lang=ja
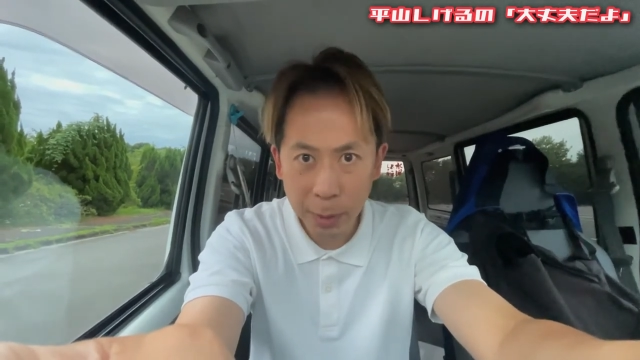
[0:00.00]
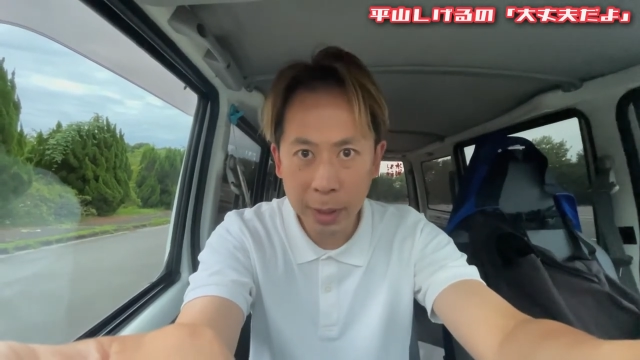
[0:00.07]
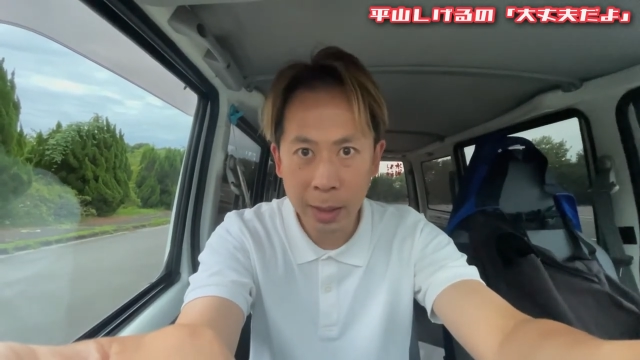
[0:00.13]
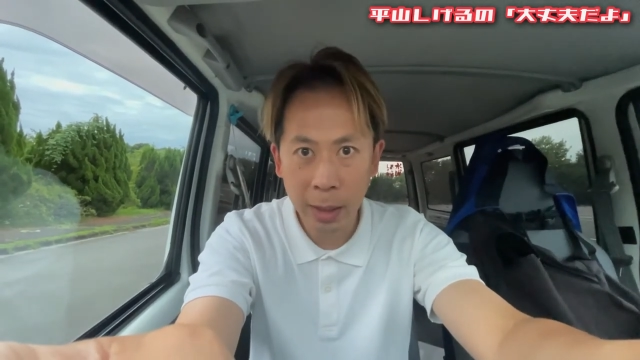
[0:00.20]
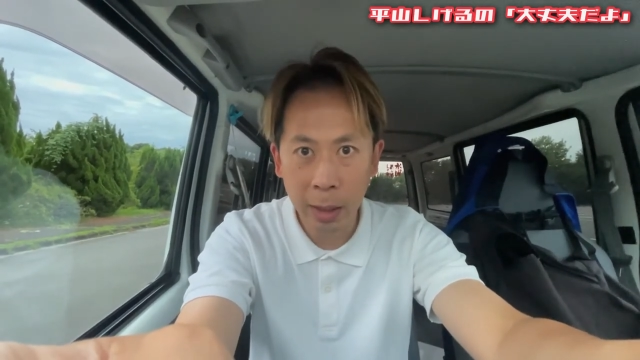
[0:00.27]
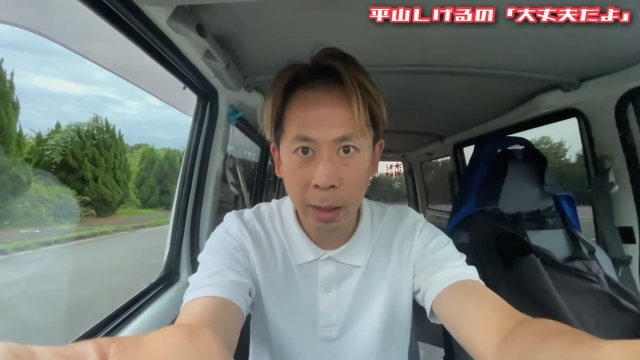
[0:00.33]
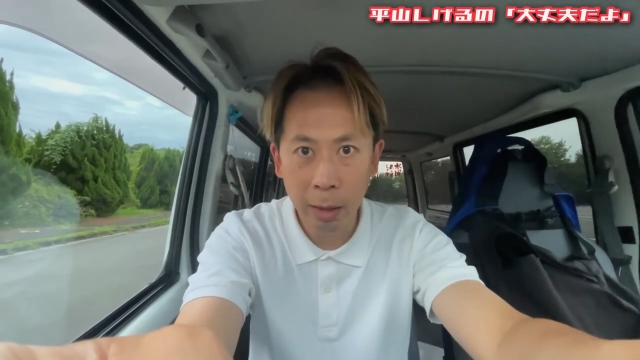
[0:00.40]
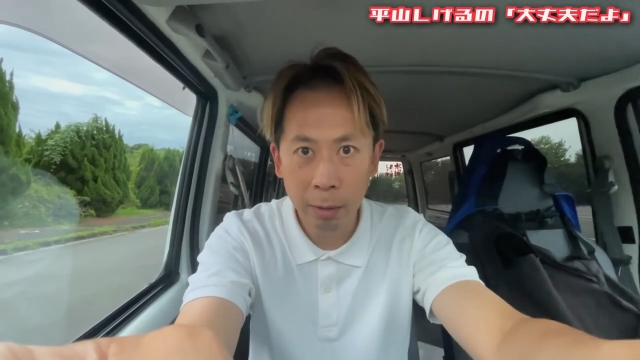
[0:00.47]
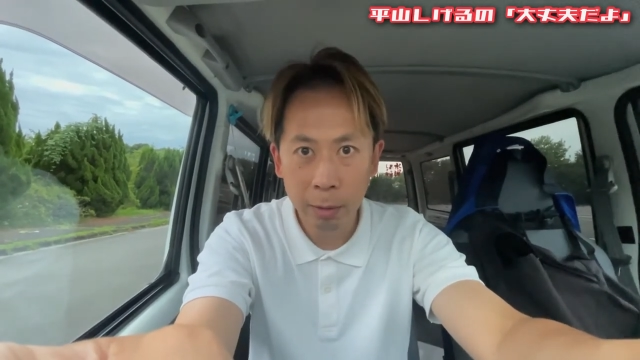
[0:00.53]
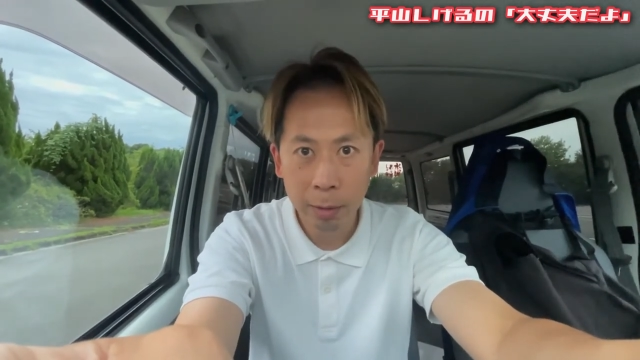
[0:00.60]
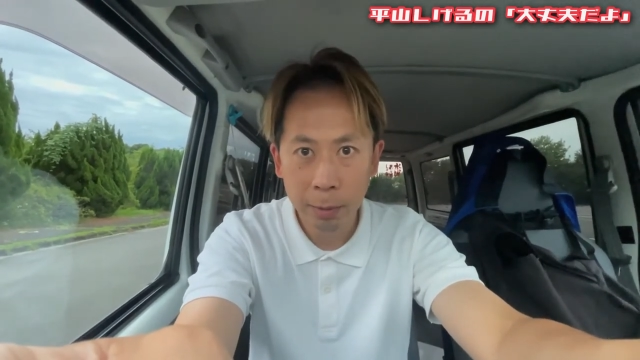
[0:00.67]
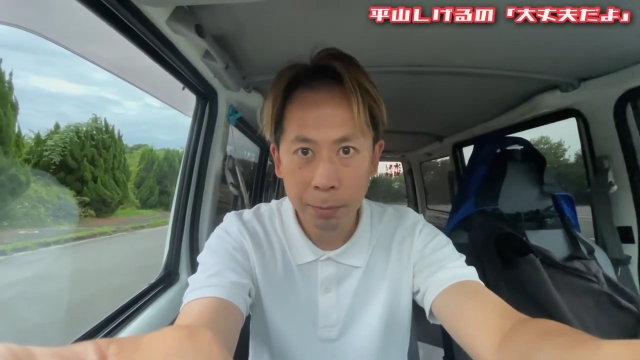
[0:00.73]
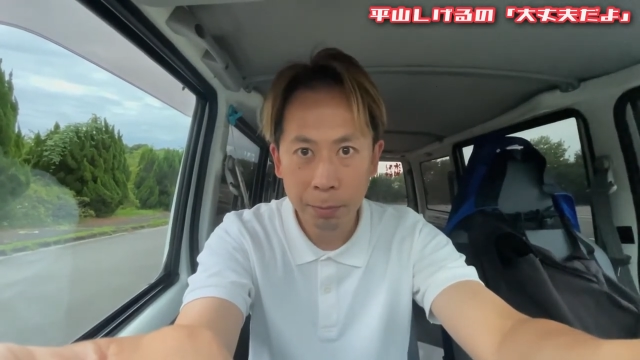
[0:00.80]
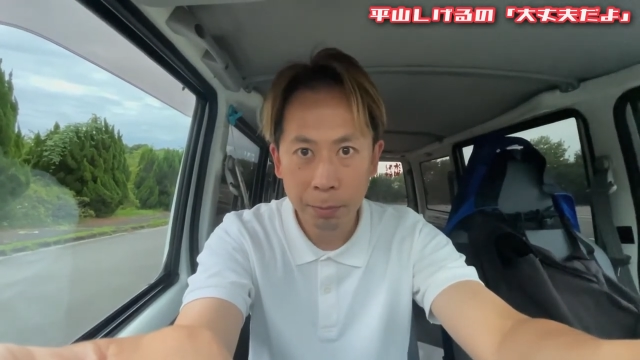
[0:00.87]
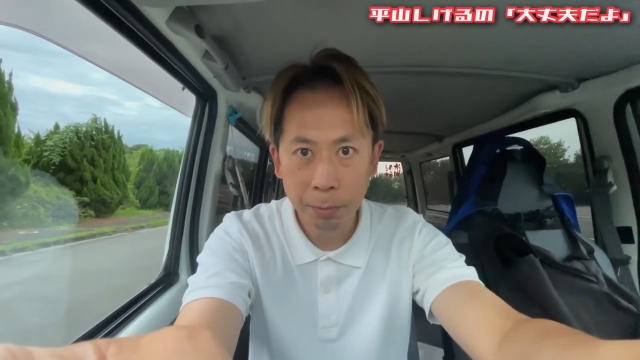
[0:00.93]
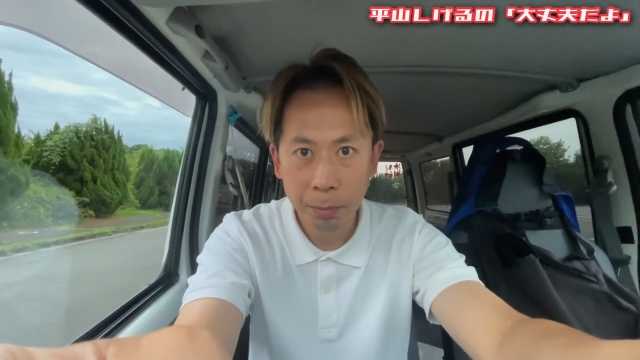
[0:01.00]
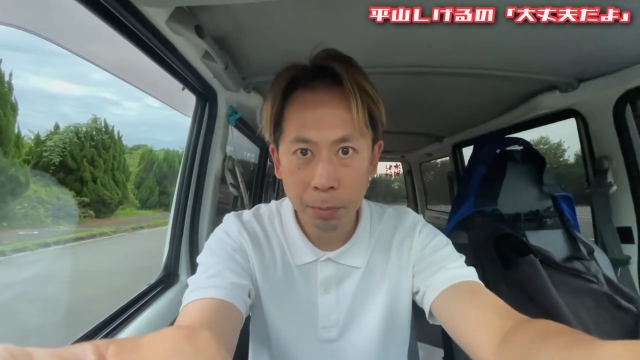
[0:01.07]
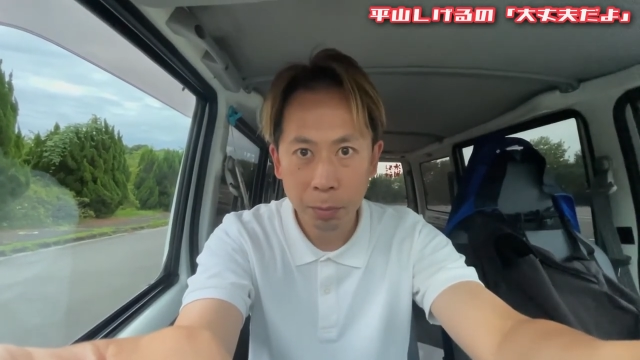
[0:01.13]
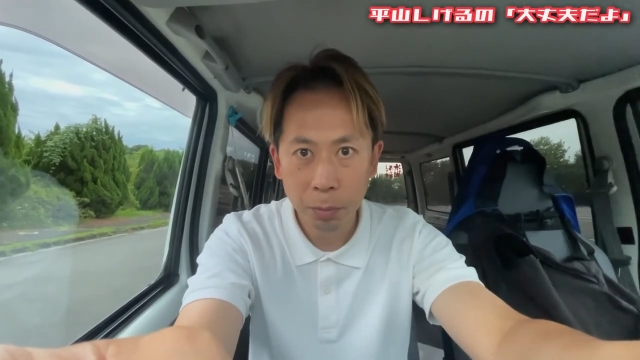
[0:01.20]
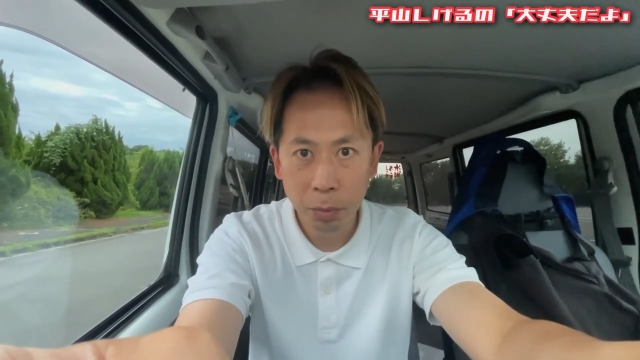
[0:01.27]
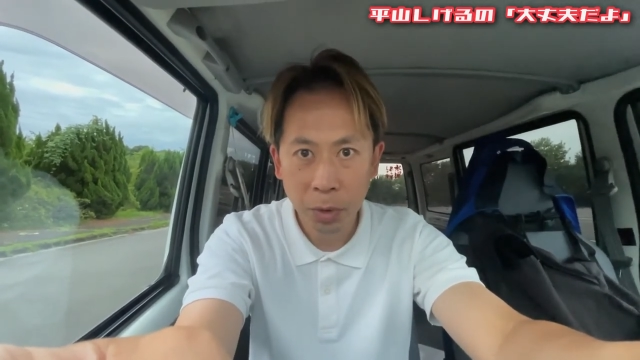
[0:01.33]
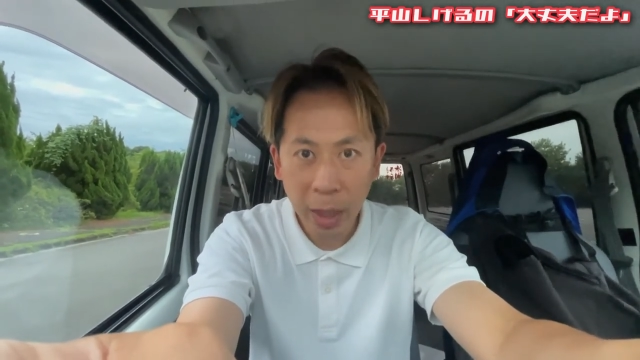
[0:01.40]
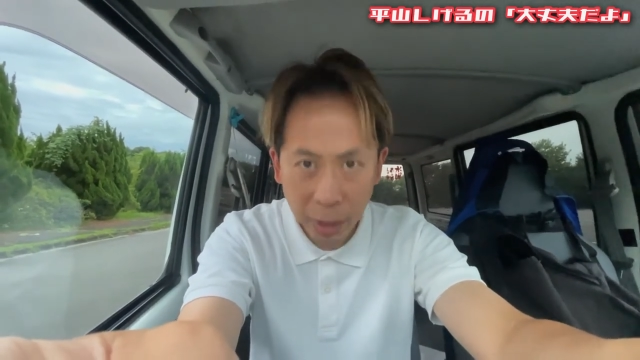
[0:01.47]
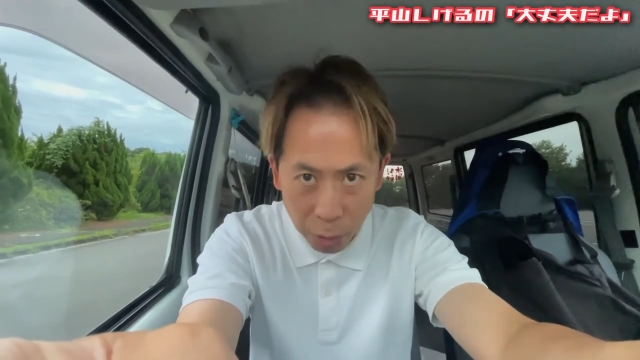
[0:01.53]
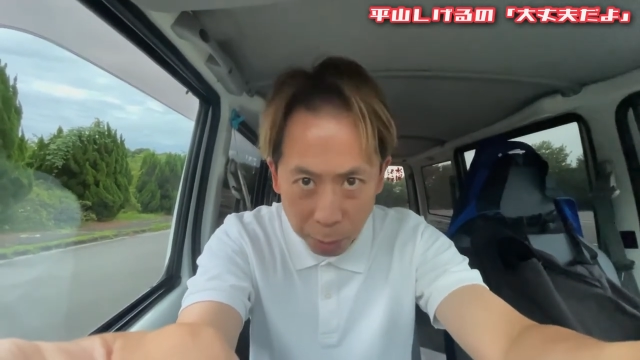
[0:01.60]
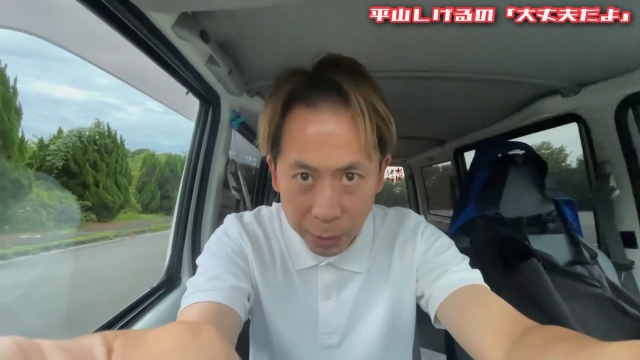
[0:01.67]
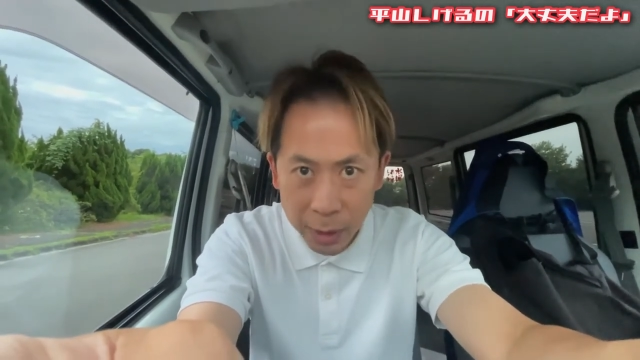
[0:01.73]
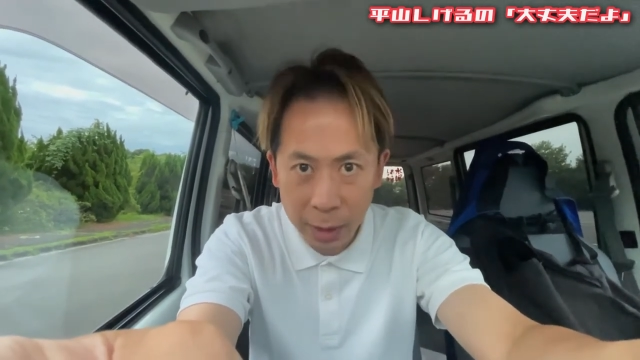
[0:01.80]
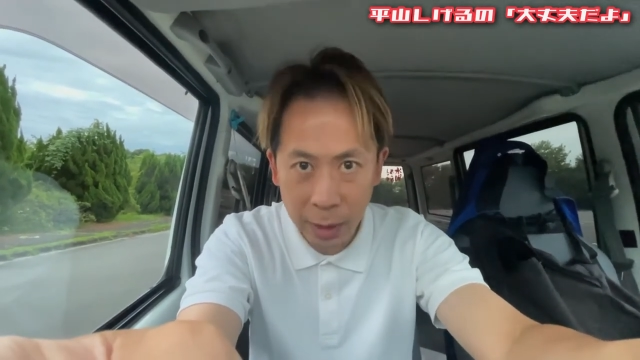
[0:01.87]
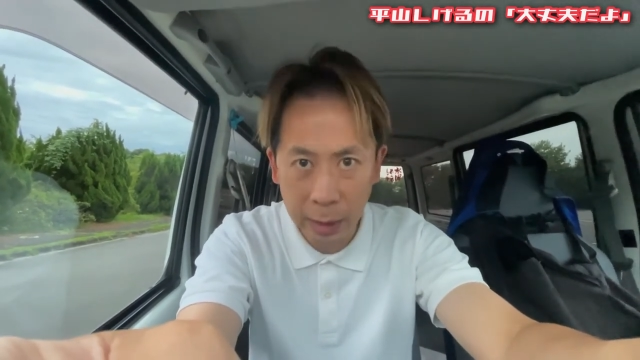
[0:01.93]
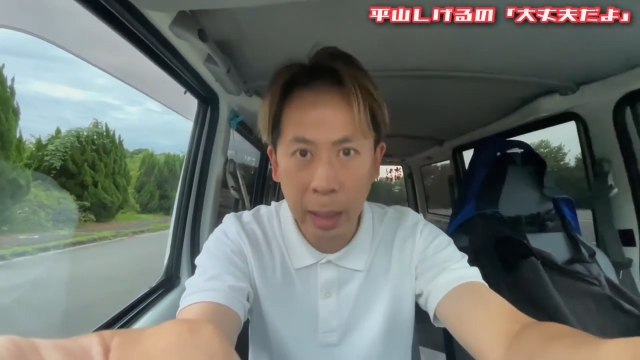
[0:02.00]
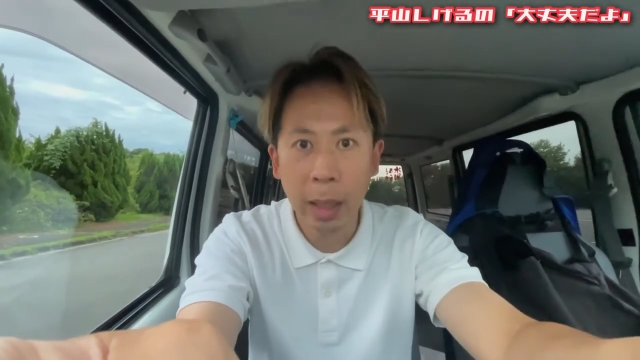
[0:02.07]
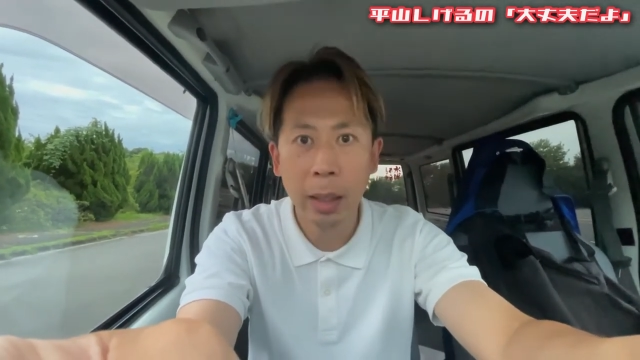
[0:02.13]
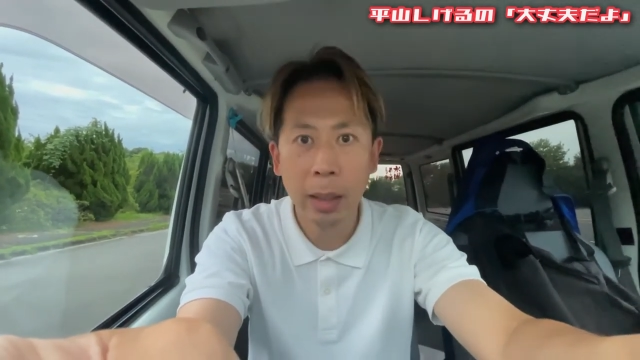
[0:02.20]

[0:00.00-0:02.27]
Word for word: 夫ですから。大丈夫ですから。は